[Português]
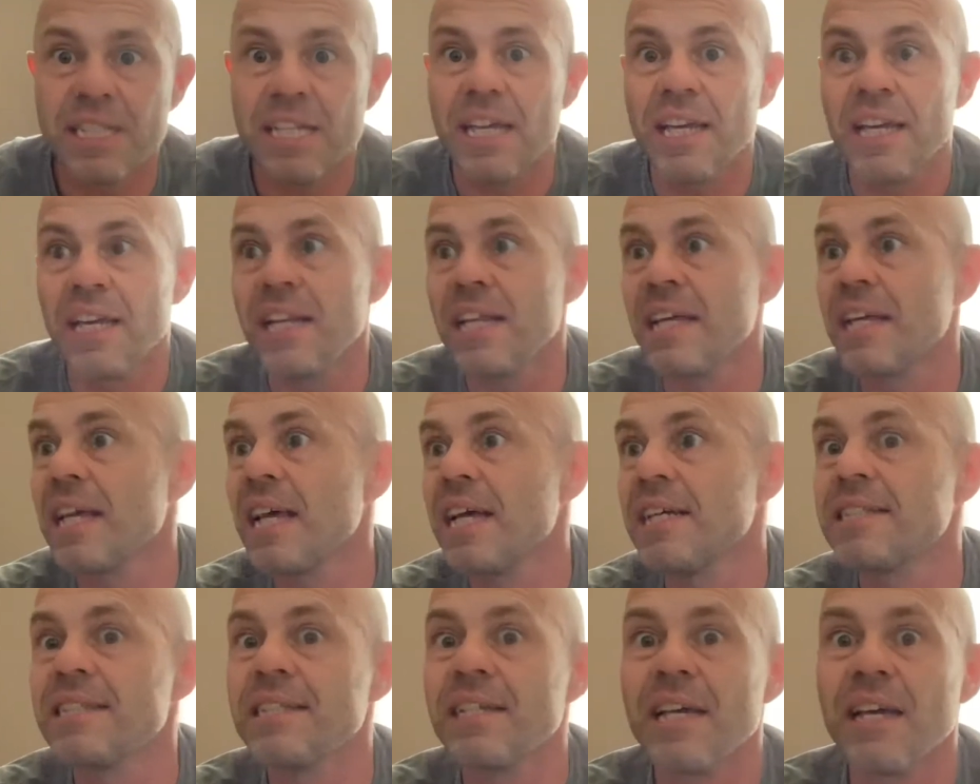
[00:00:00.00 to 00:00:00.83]
Ele quer
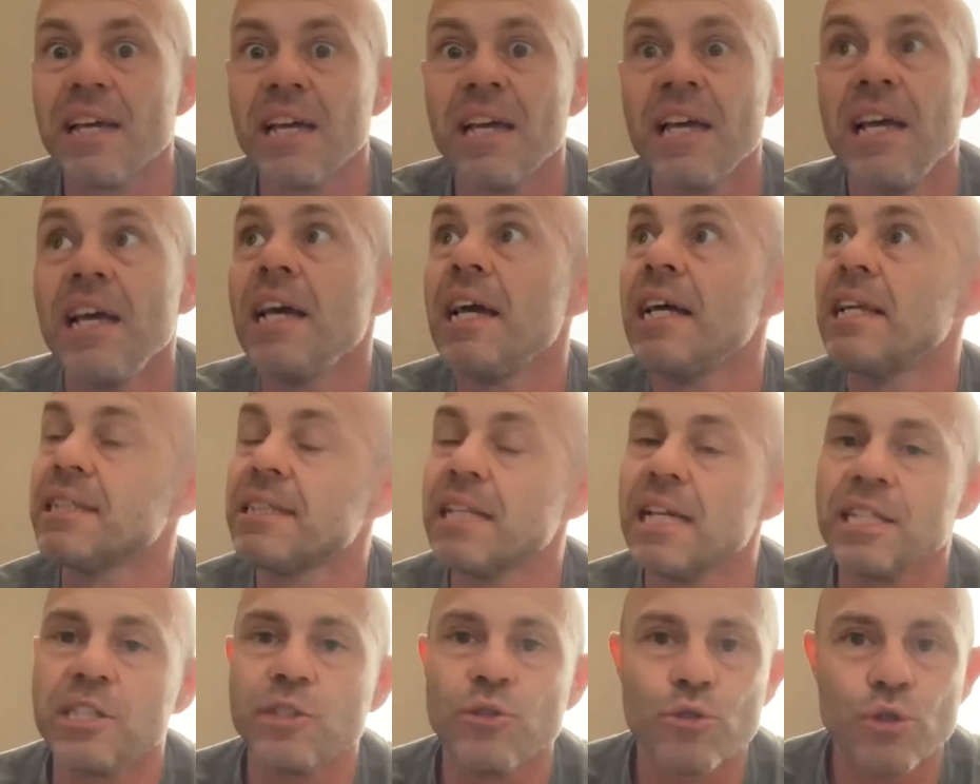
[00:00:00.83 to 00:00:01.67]
ser, ele
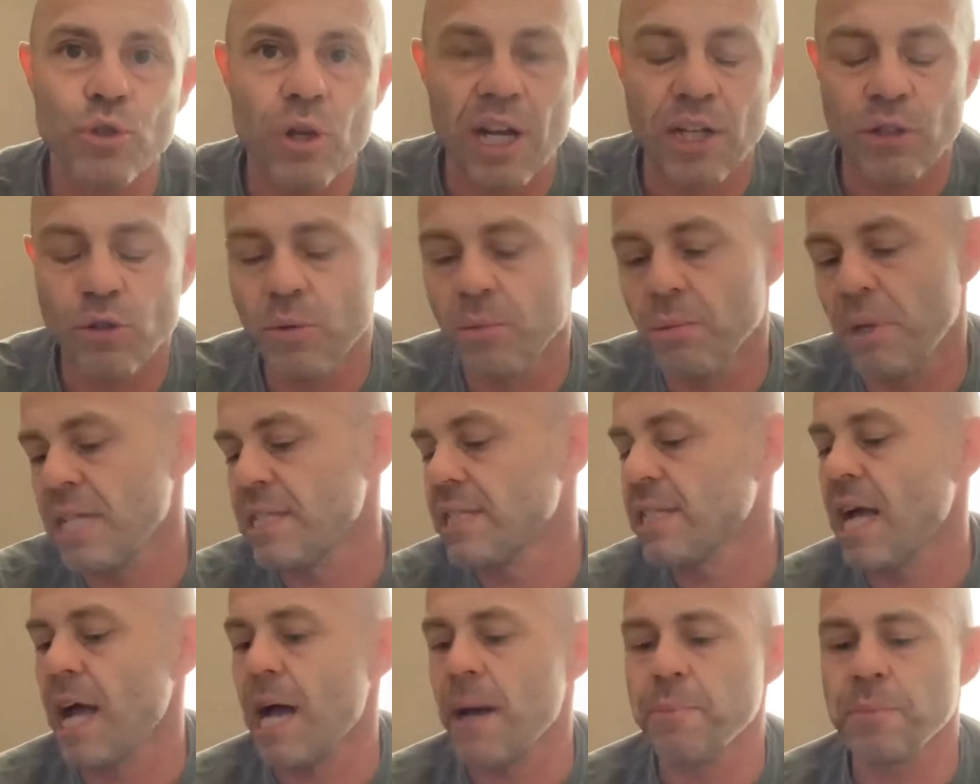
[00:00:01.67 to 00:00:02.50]
tem que ser um jogador mais
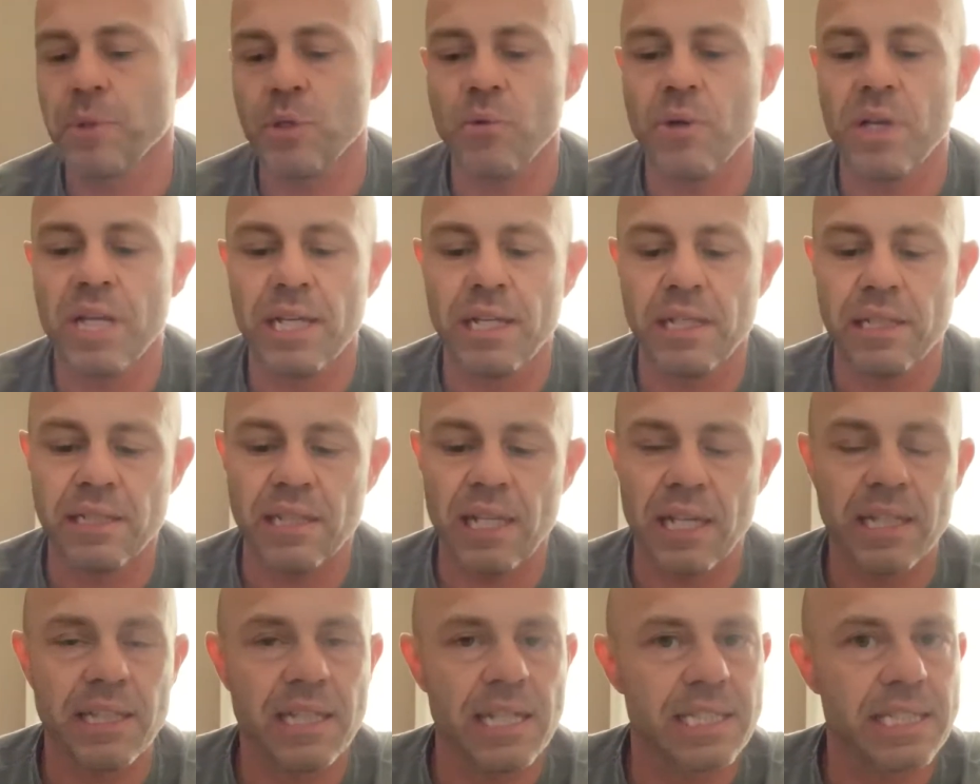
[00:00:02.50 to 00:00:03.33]
apto, ele
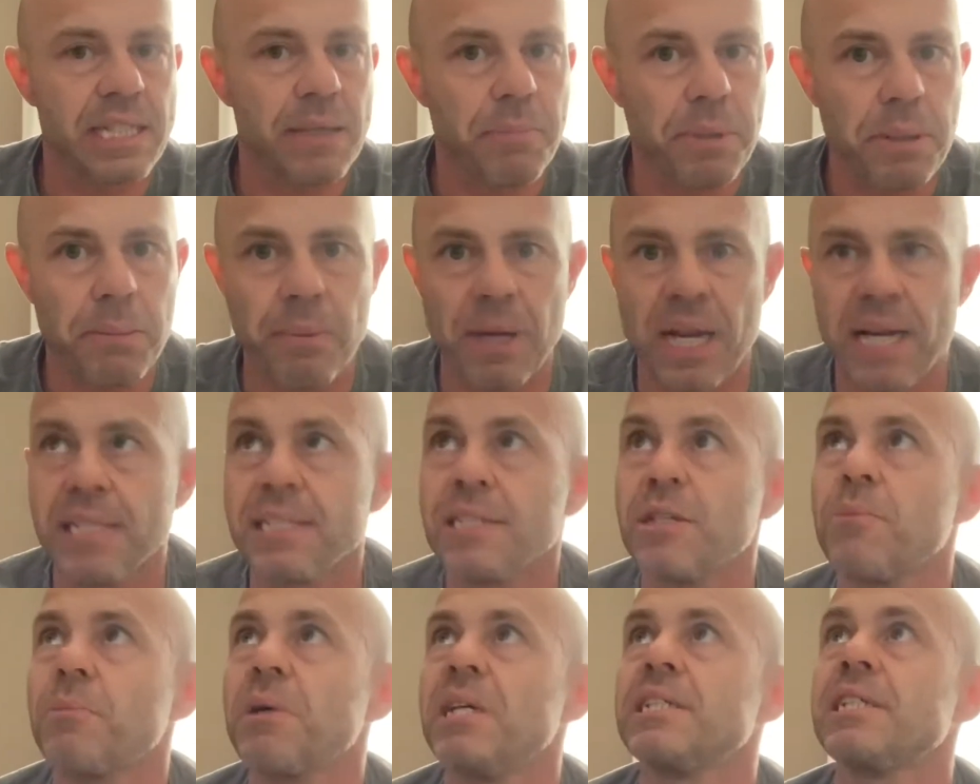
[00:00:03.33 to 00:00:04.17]
tem que ter essa
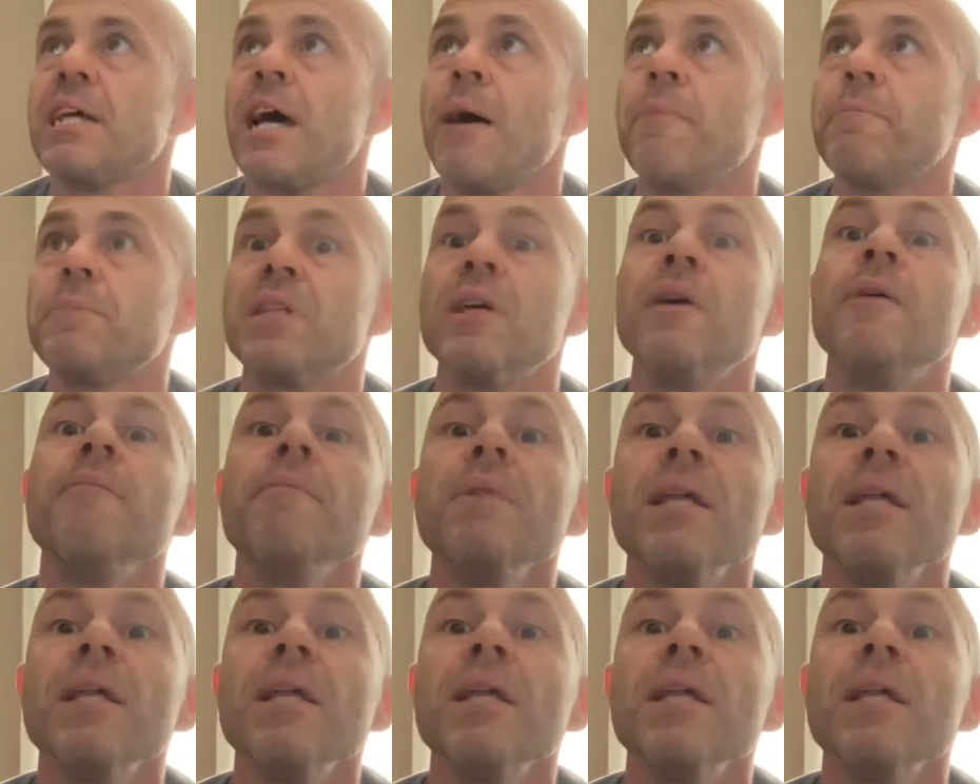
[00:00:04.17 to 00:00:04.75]
preparação mais apta.